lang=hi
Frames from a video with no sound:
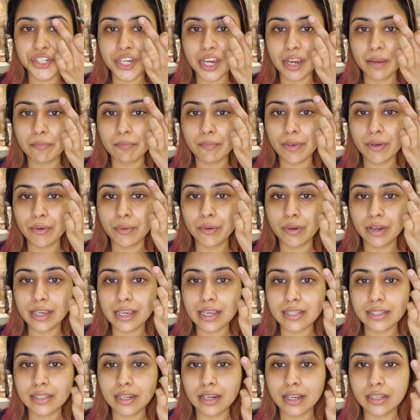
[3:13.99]
शेप में हो गई है
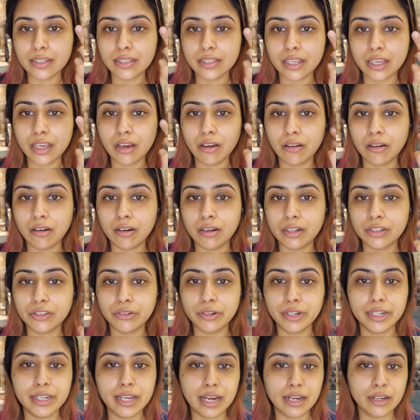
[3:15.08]
इस तरह से और
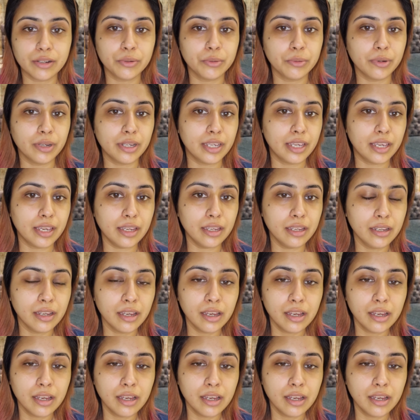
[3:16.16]
थोड़ी डार्क हो गई है